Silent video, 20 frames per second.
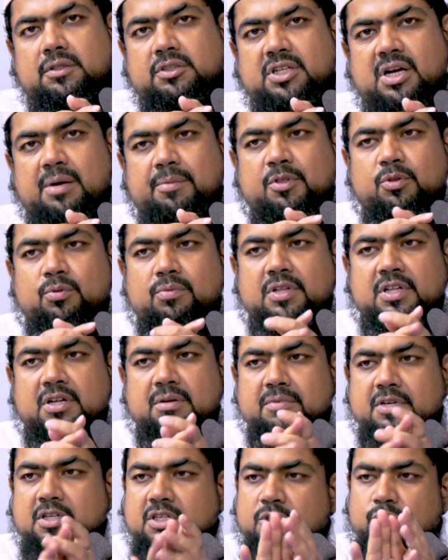যে আমি
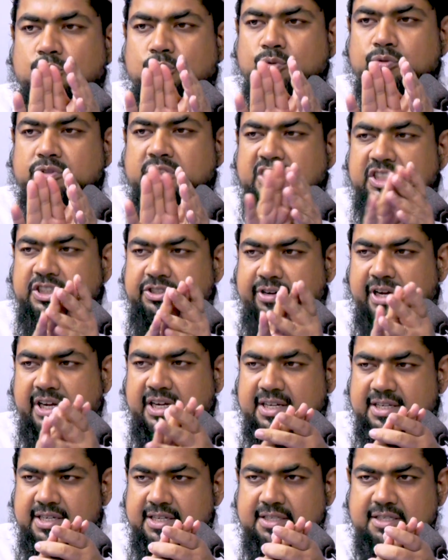তোমাদের মাঝে দুটো জিনিস
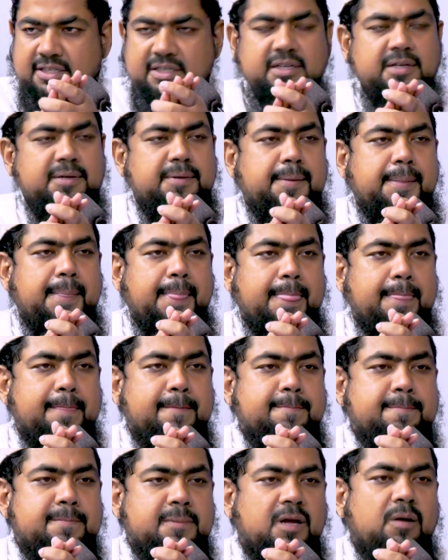রেখে যাচ্ছি
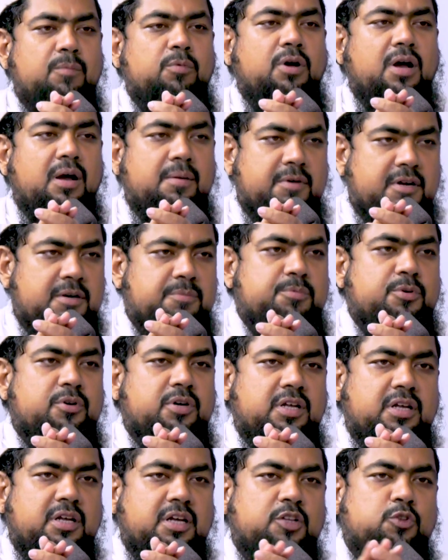এবং আমার
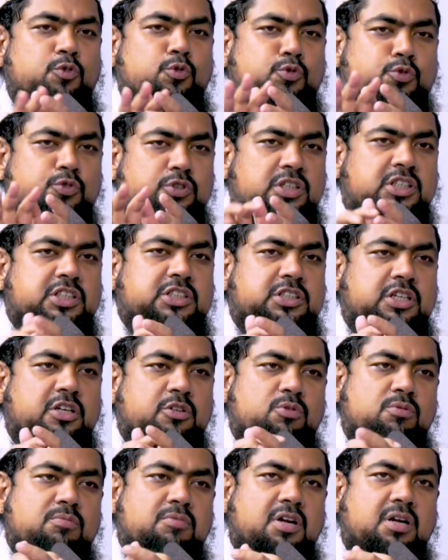পরে এই দুটো জিনিসকে
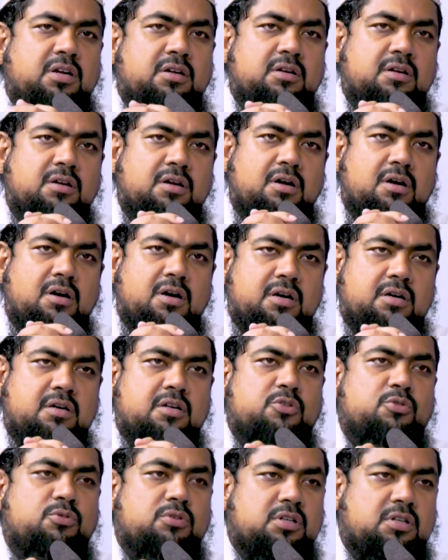তোমরা
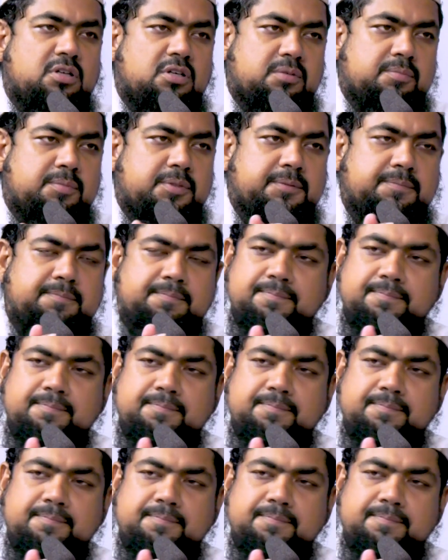আঁকড়ে ধরে থাকবে